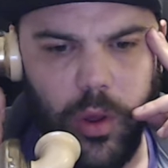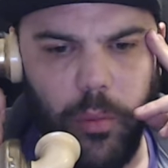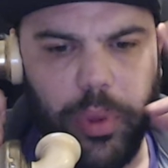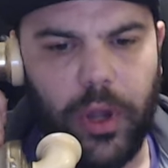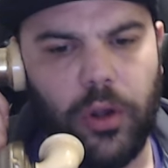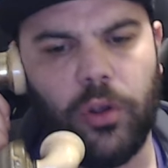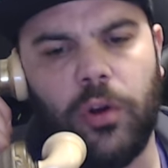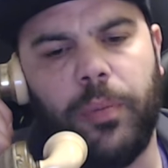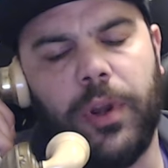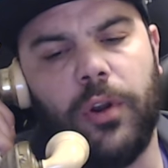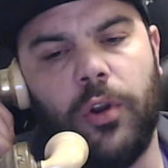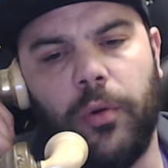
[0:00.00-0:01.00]
Pero no,
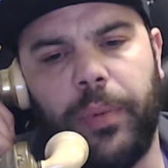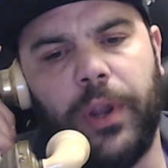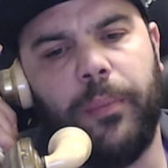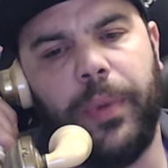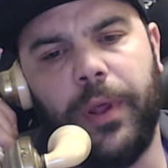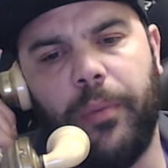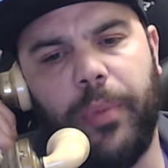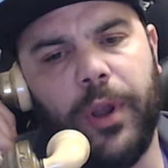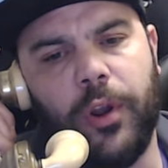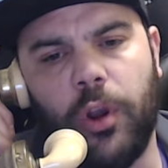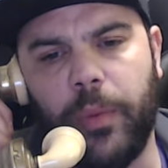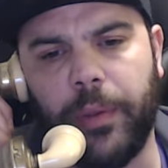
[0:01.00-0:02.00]
pero no, pero, pero,
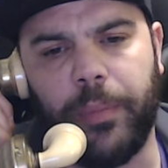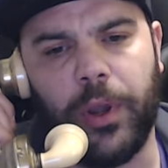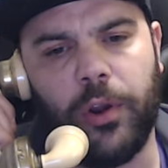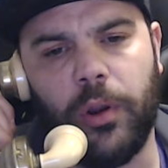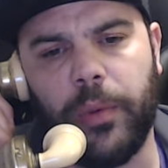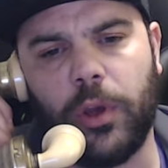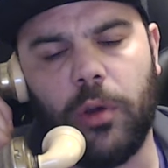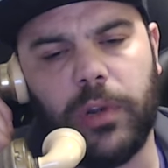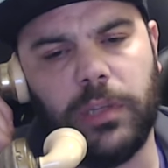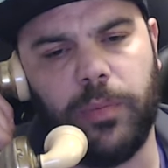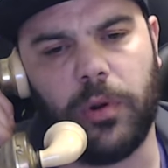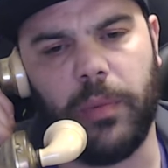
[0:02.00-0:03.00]
no, me, pero no me
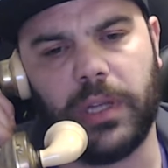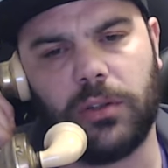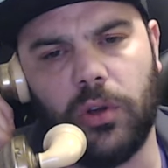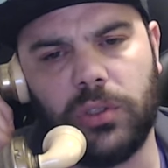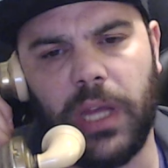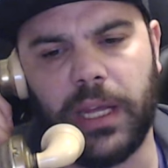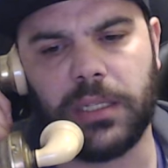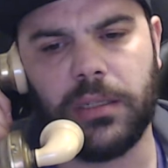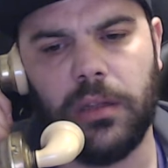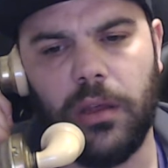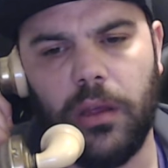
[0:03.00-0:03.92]
cobres por más cosas.